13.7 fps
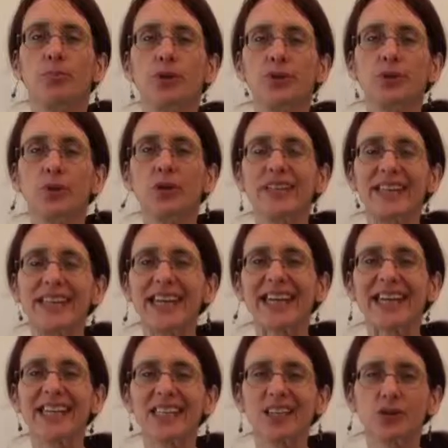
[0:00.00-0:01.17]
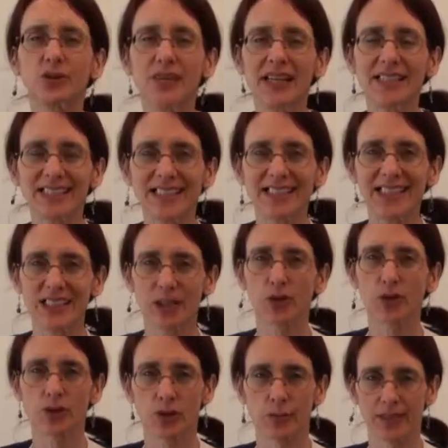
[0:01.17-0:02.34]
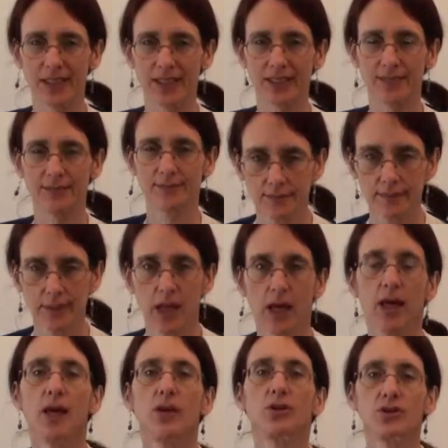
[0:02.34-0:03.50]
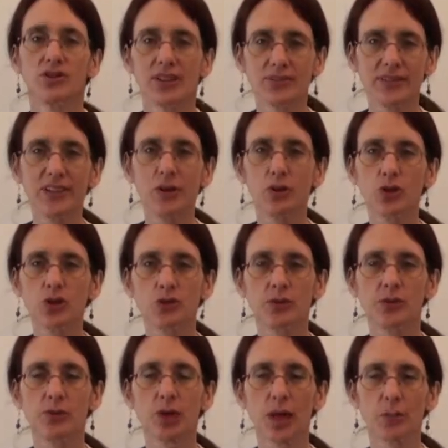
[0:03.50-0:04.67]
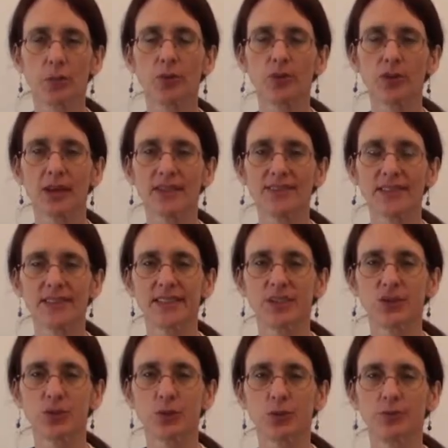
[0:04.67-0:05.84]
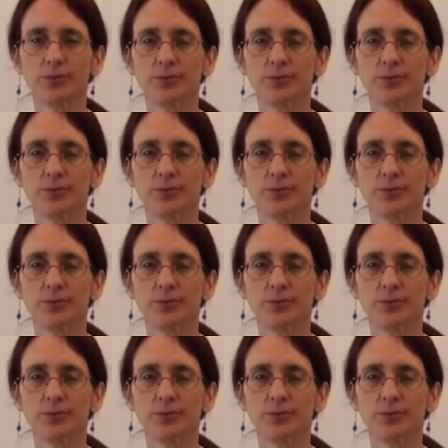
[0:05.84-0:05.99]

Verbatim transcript: Peut-on guérir de la sclérose en plaques Dans cette vidéo, je vais vous répondre à cette question.